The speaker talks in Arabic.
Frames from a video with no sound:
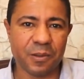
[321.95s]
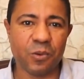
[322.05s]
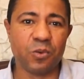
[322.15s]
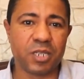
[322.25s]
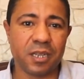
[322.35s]

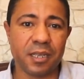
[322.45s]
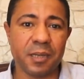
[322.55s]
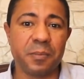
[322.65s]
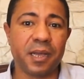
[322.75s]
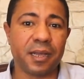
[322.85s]

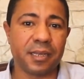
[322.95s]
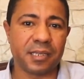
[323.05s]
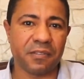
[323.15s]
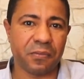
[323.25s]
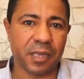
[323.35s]
وشي باغي
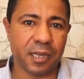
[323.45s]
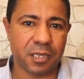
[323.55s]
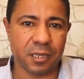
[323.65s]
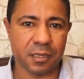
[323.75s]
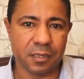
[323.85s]
يصفي
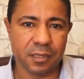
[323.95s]
هالشي